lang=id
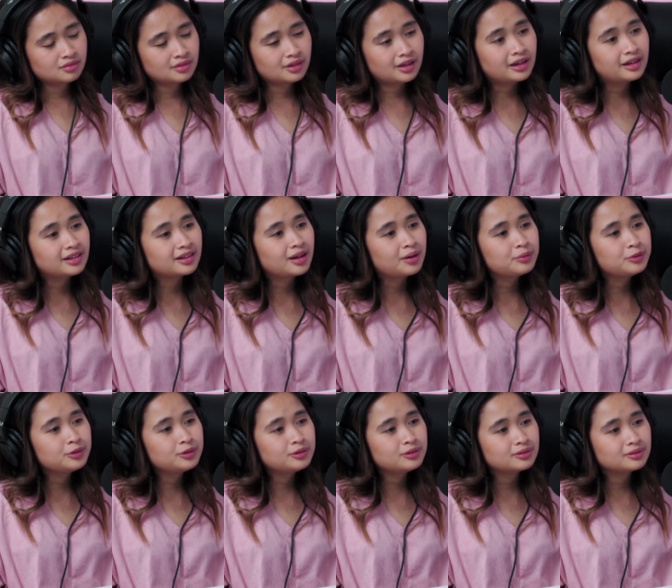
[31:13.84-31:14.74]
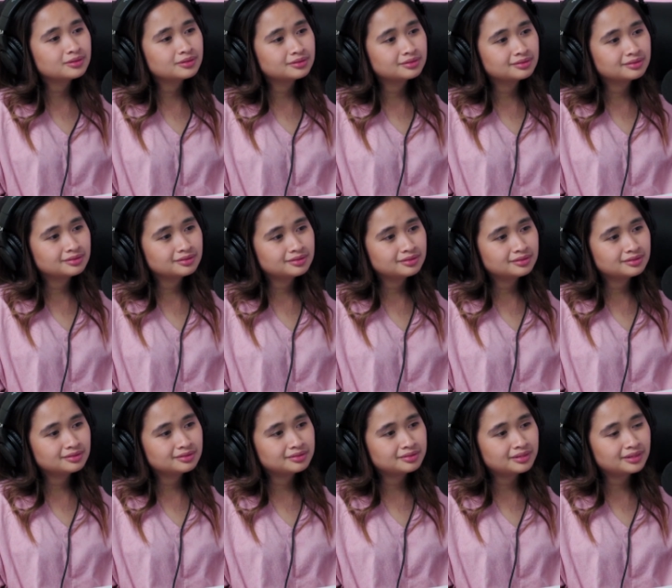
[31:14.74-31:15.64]
jadiin kamu
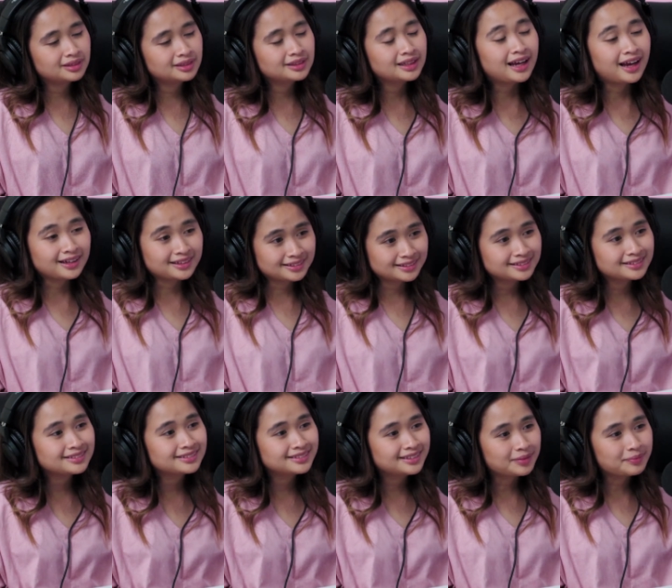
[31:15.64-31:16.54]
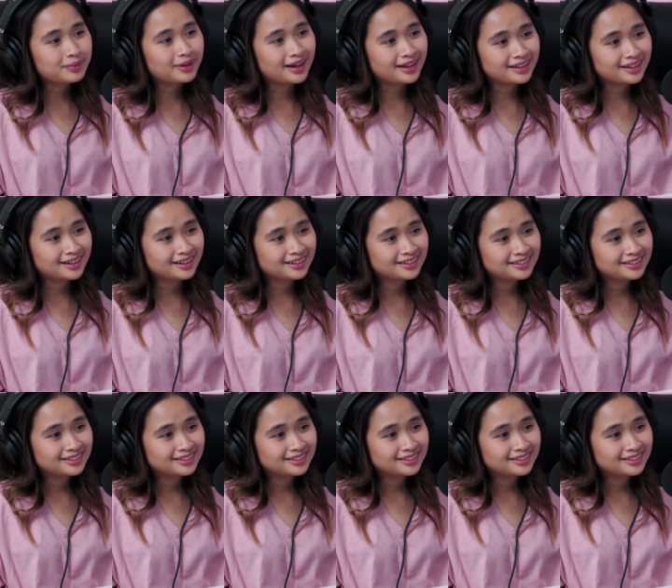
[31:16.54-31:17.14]
sehat sampai lahir